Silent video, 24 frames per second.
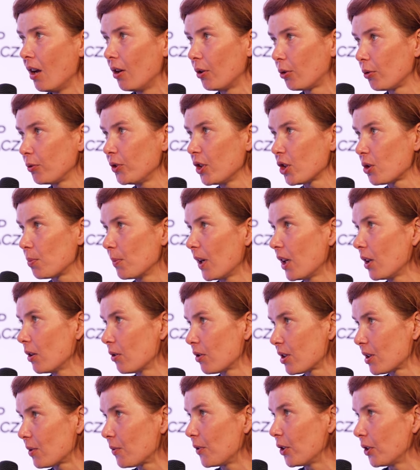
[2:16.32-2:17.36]
również
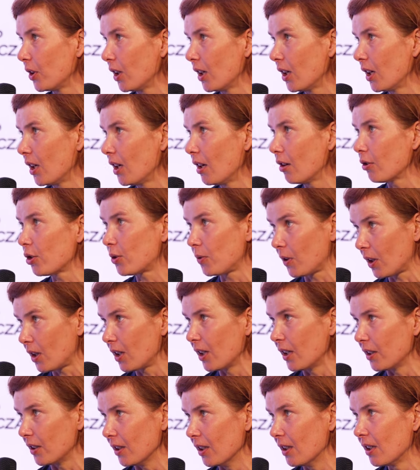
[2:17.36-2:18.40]
mają swoje
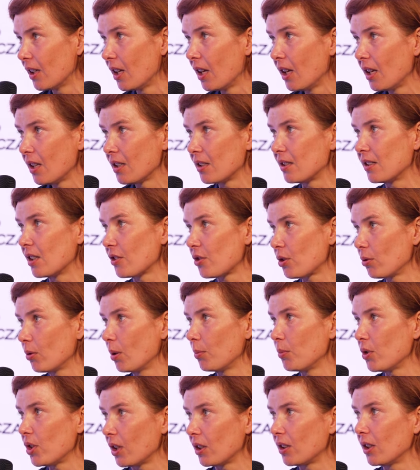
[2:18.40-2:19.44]
oświetlenie.
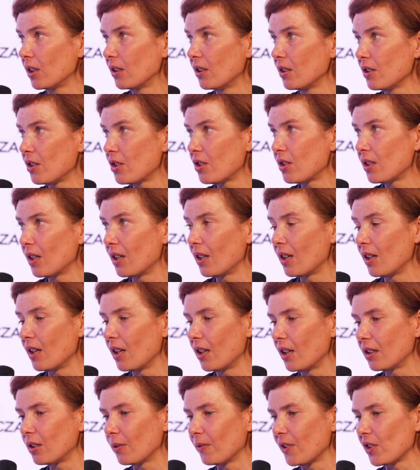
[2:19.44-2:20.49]
Zdarzyło mi się kiedyś
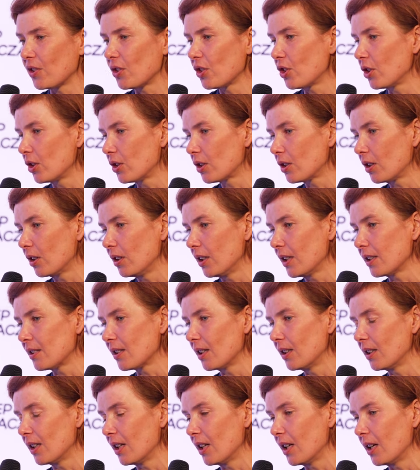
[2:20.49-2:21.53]
e, towarzyszyć
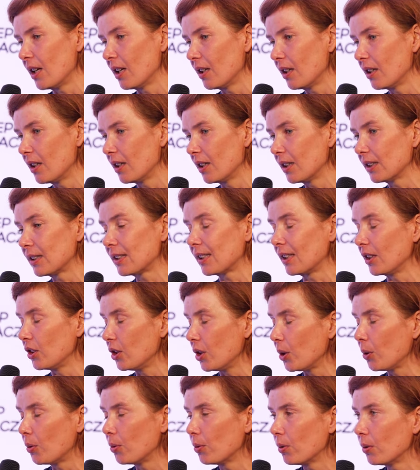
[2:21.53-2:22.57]
koledze na e,
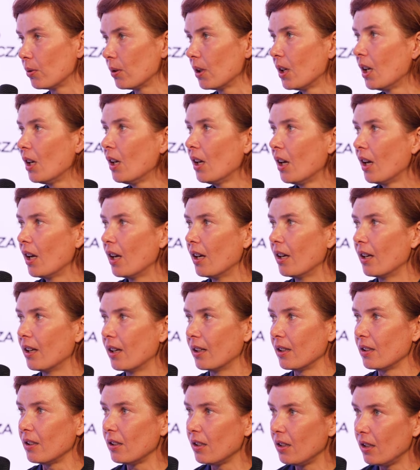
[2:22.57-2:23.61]
treningu
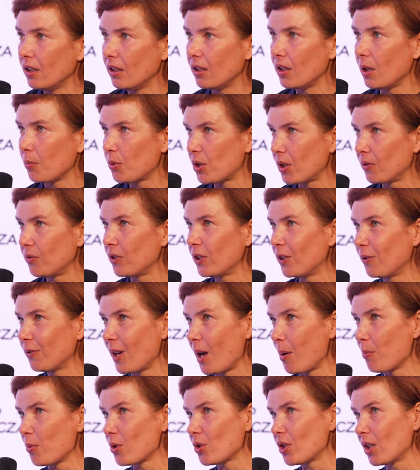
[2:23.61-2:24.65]
e, i nie
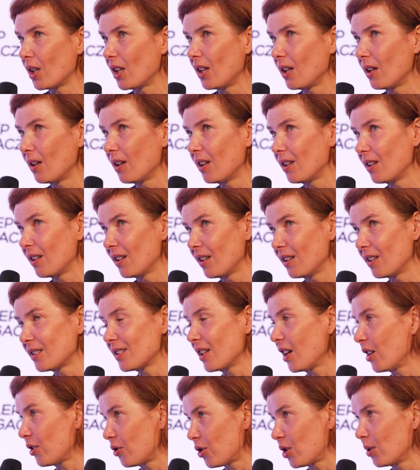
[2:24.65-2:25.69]
przewidywałam, że
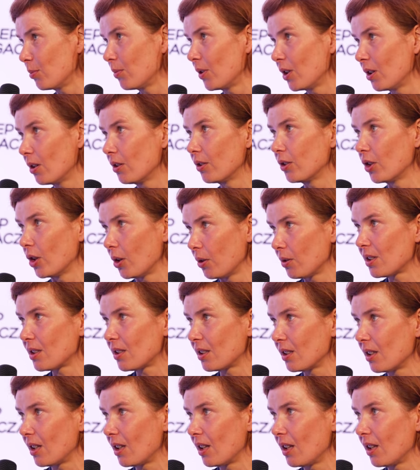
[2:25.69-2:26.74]
zahaczymy o
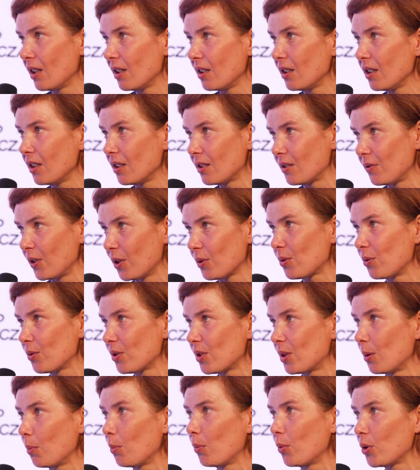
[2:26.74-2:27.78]
noc i w związku
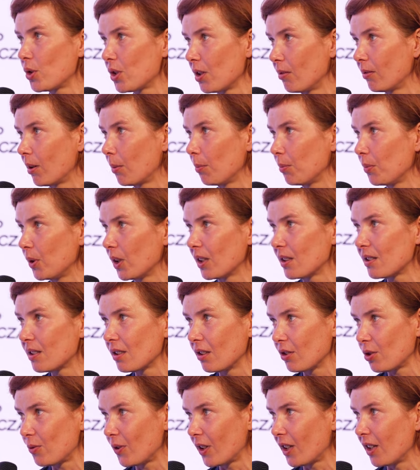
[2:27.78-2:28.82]
z tym musiałam
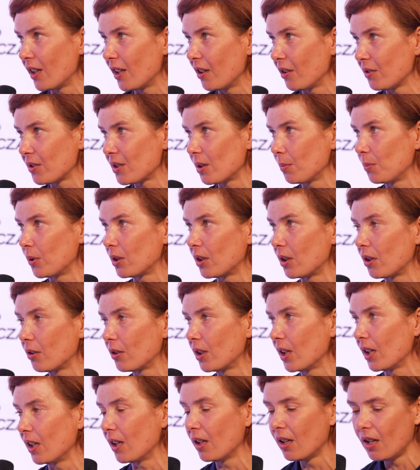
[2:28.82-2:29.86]
biec, oświetlając sobie
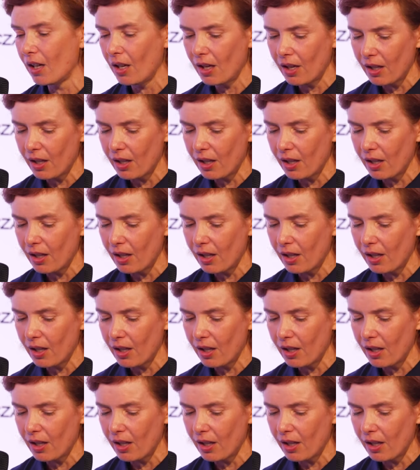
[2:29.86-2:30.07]
drogę